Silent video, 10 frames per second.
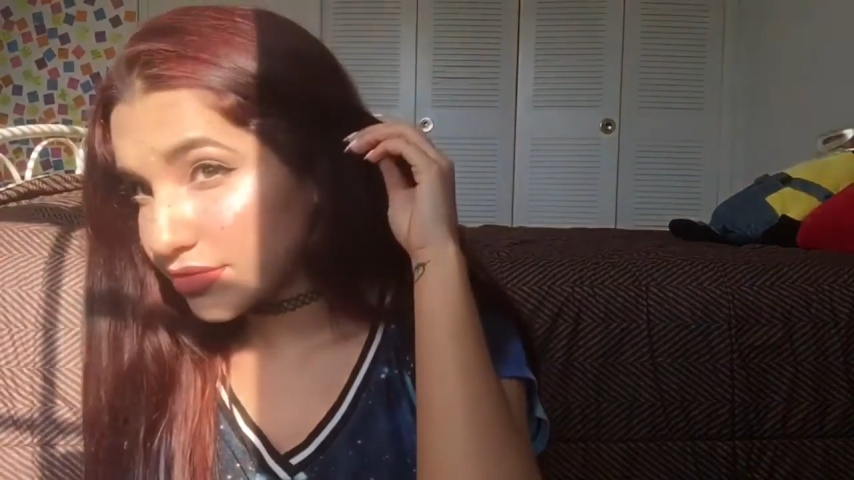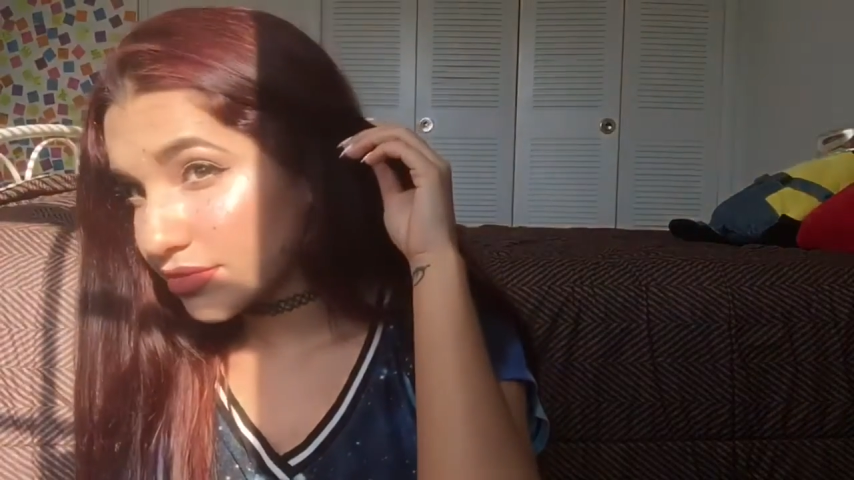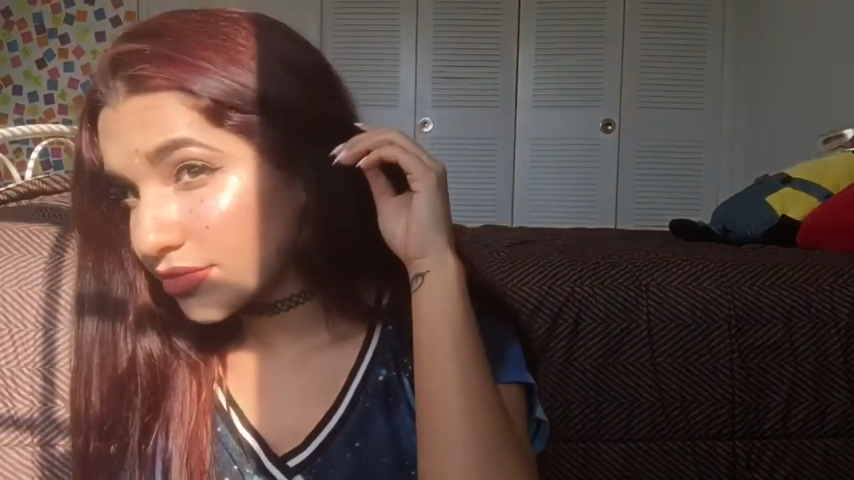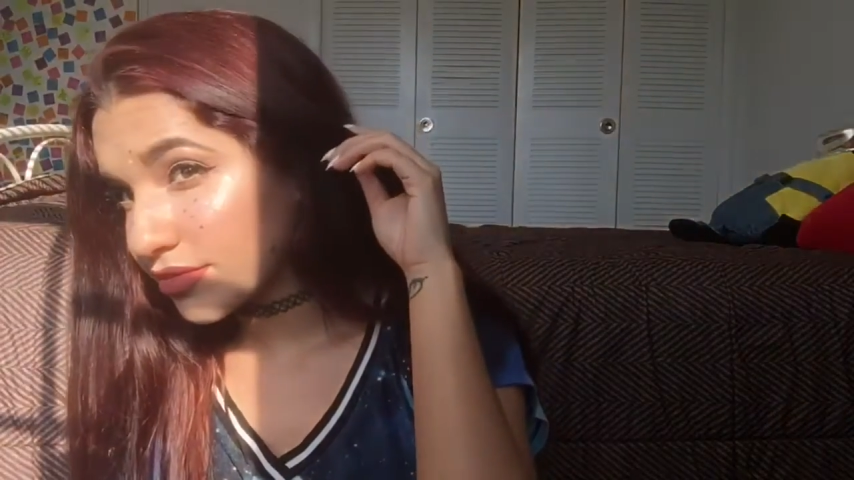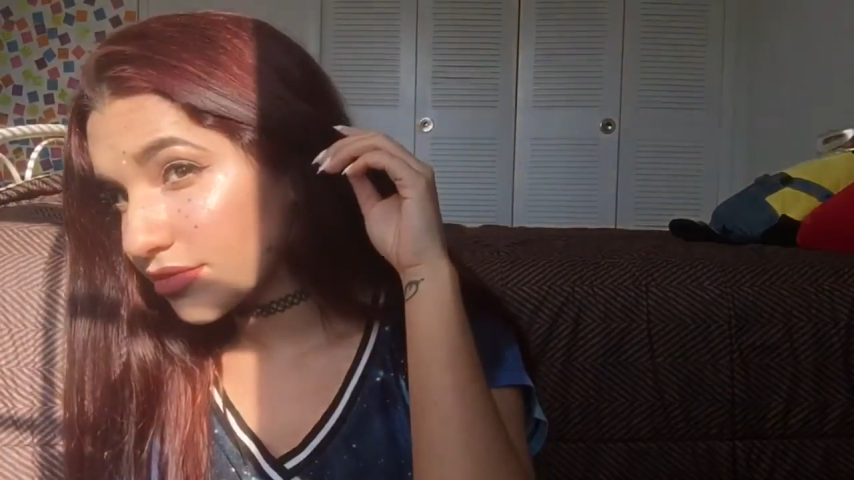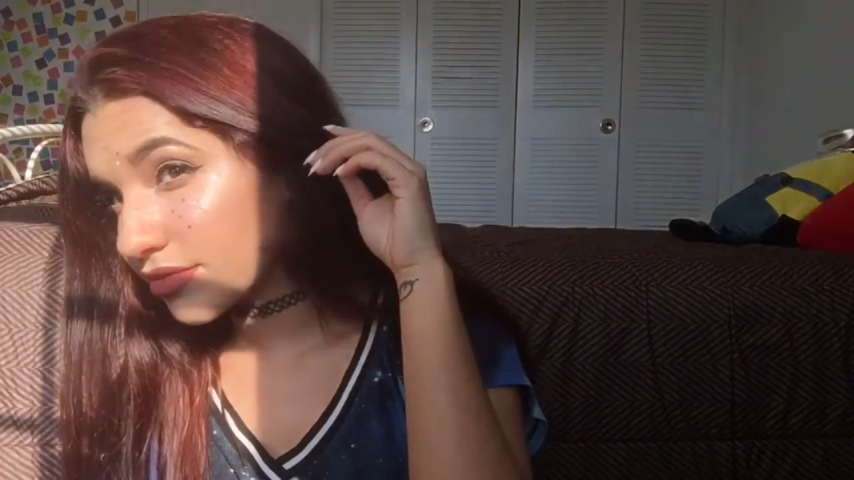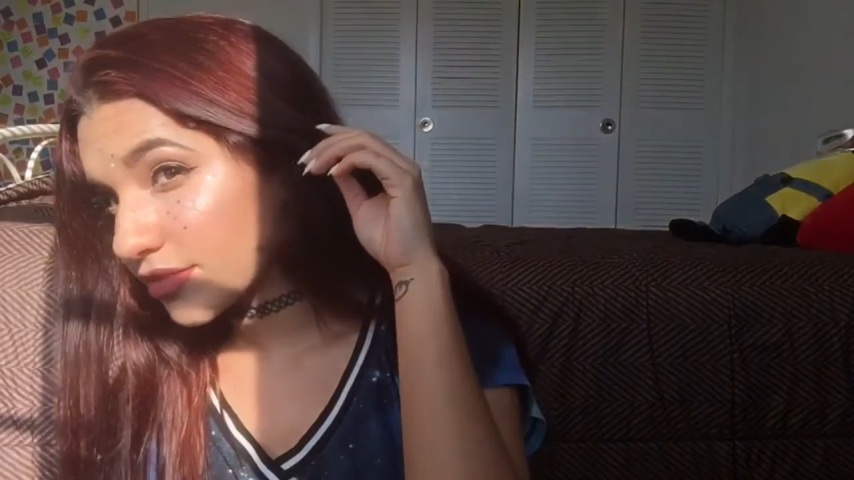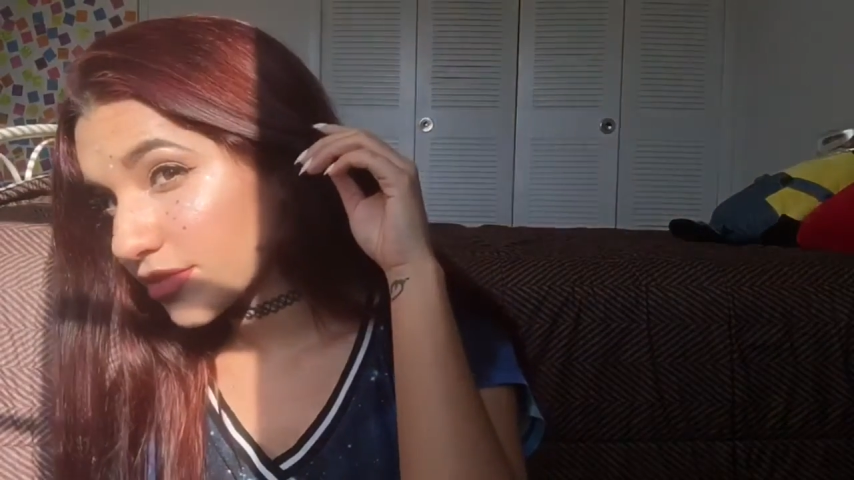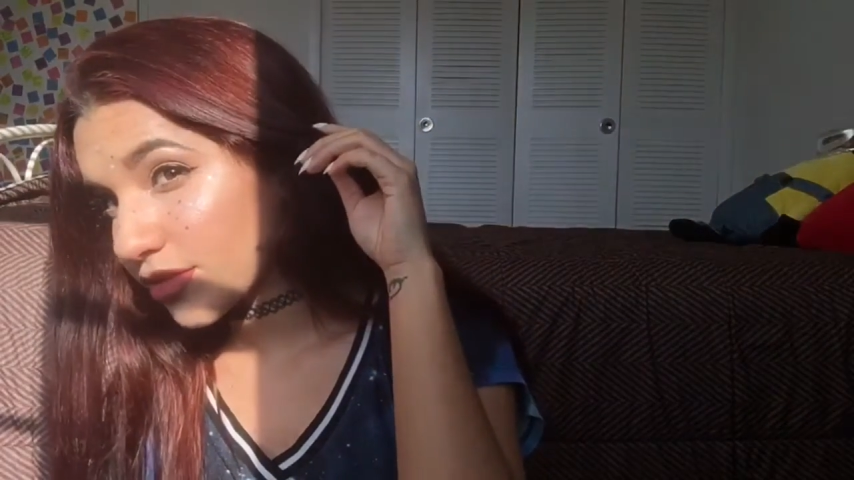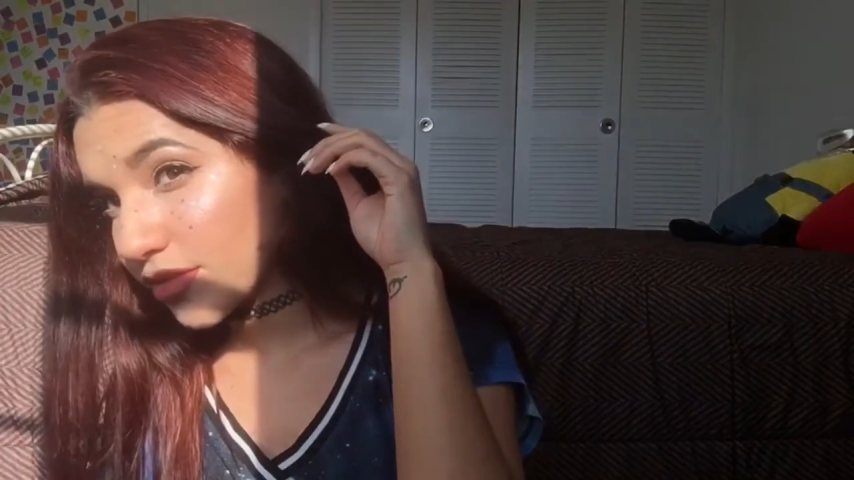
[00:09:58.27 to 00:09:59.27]
Mm.
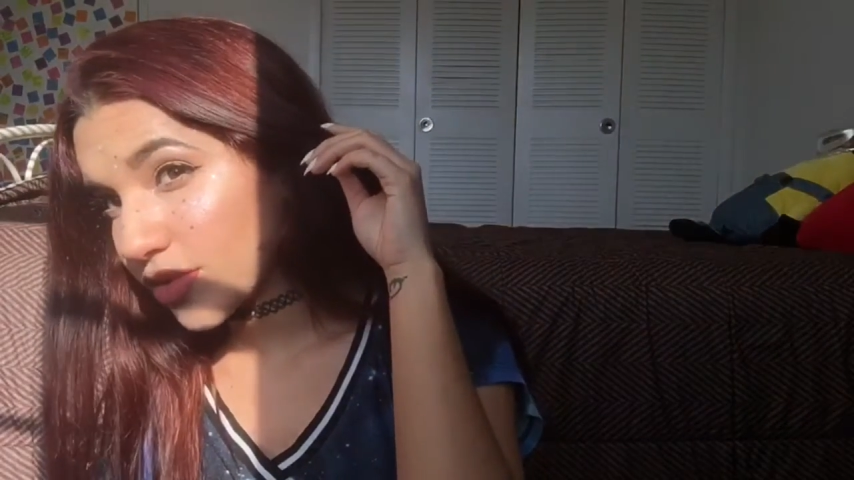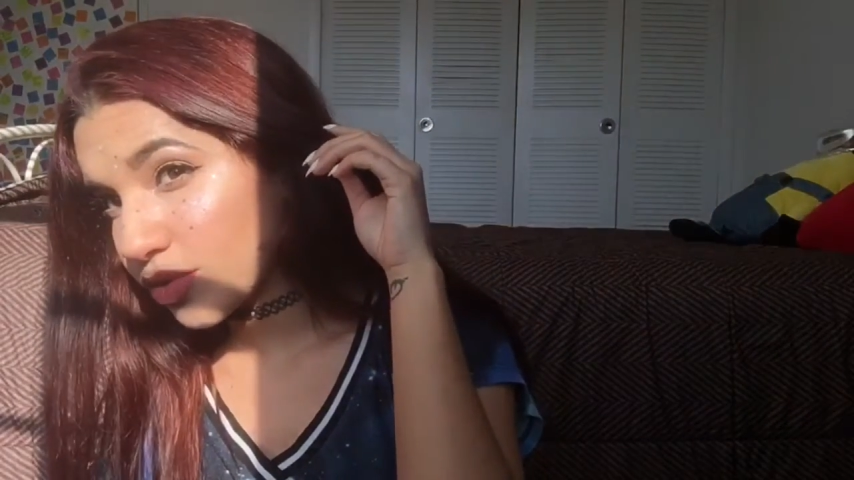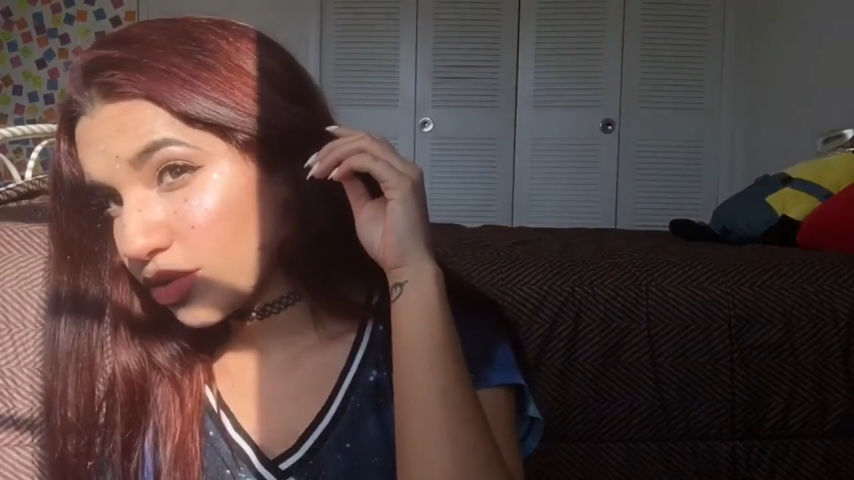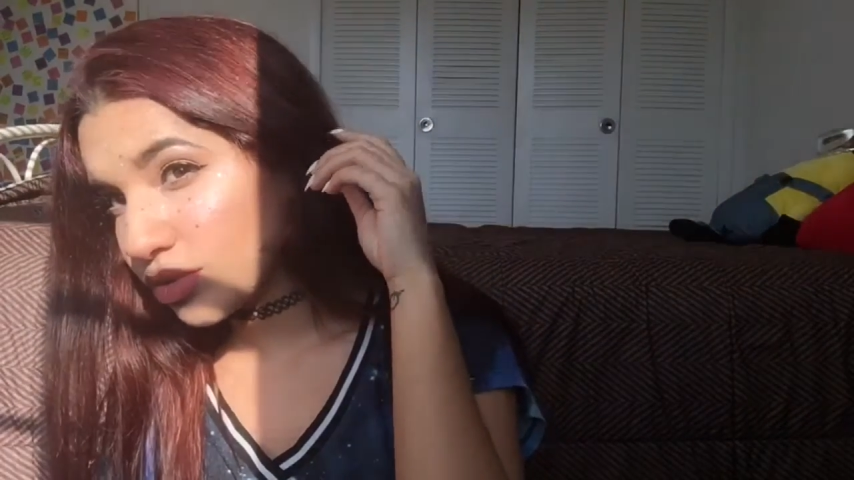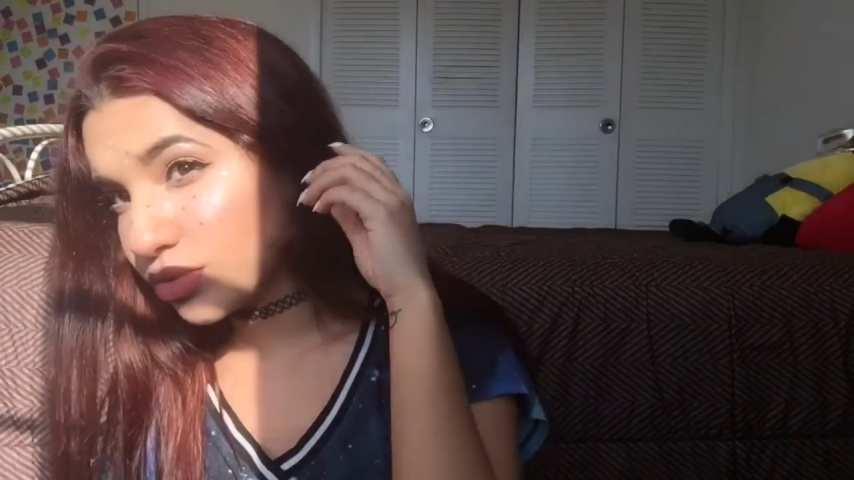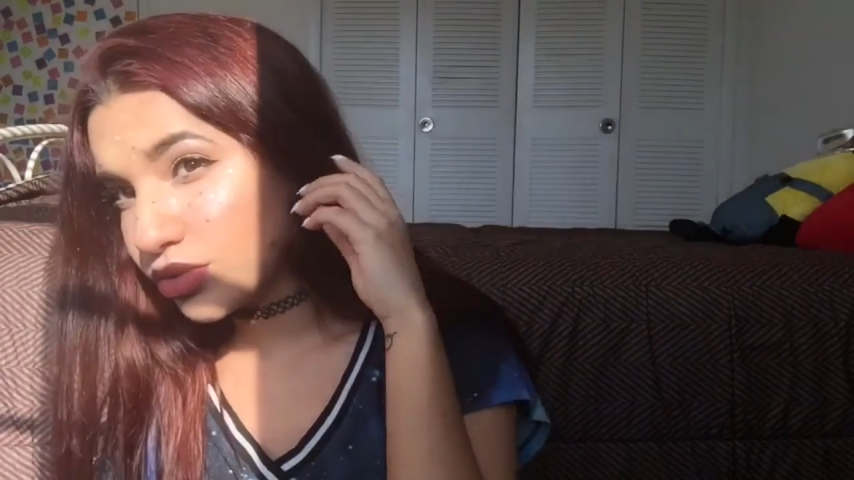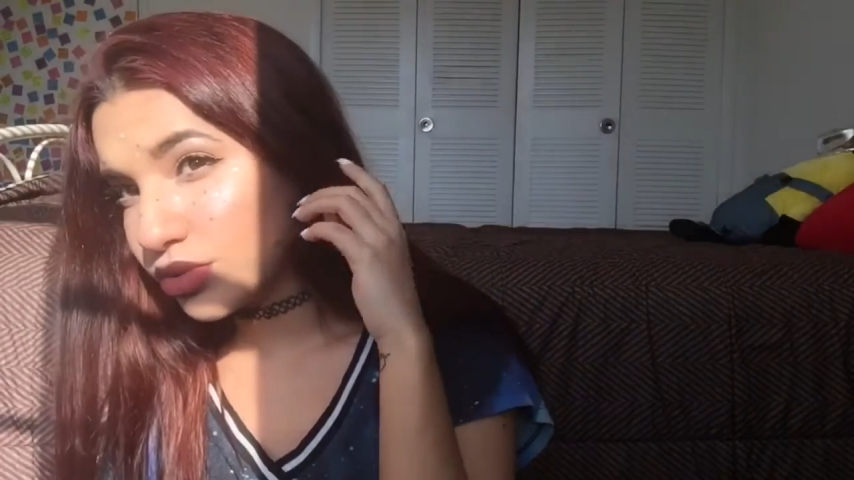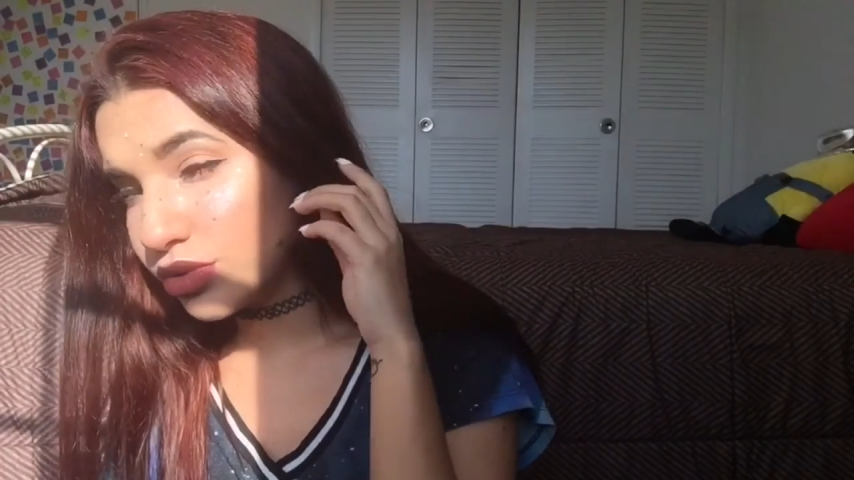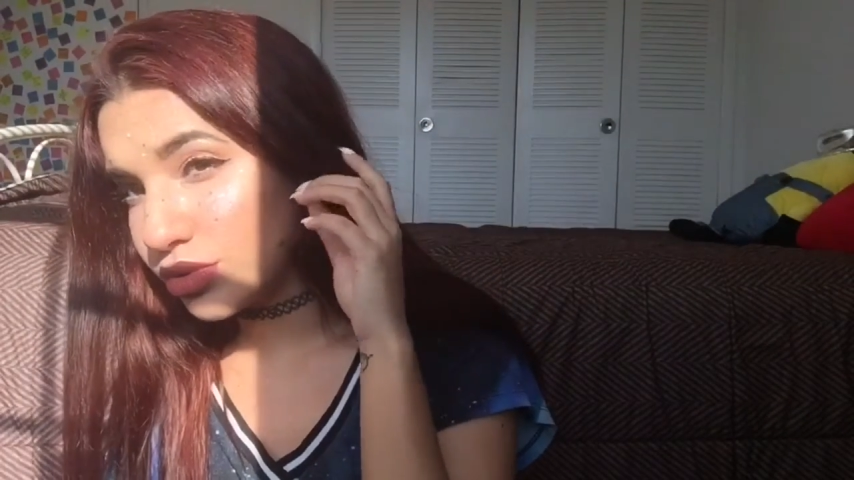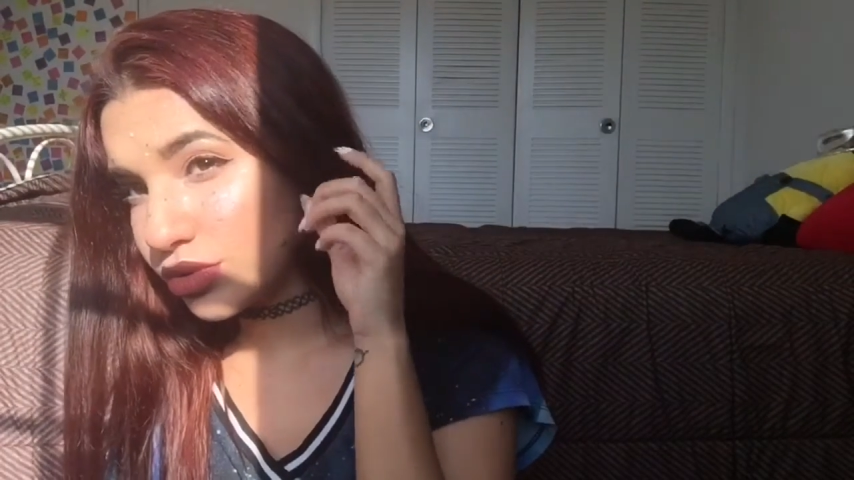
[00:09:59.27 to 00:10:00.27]

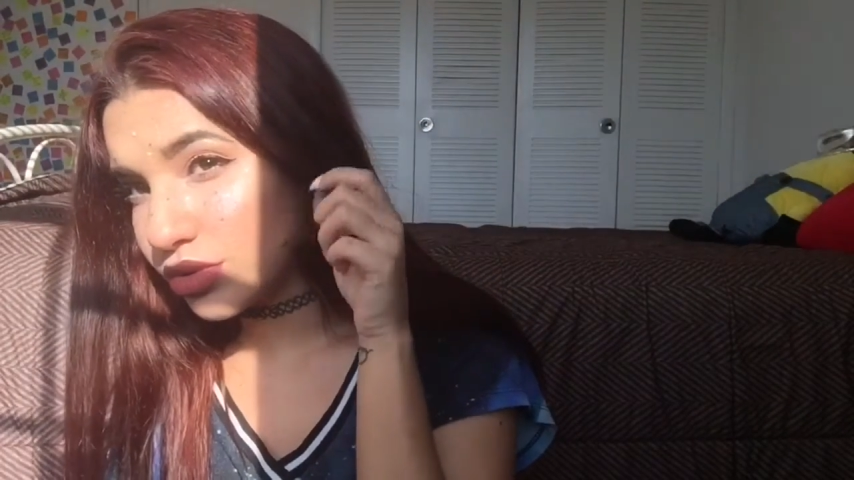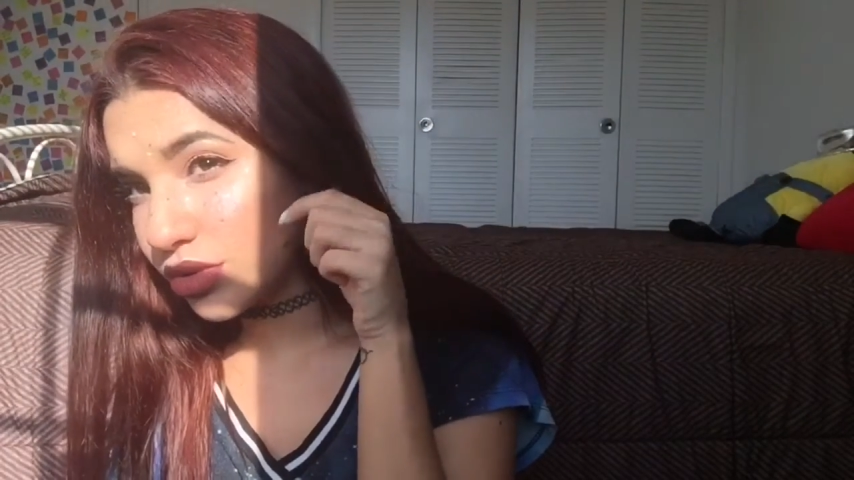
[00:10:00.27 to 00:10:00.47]
Uh,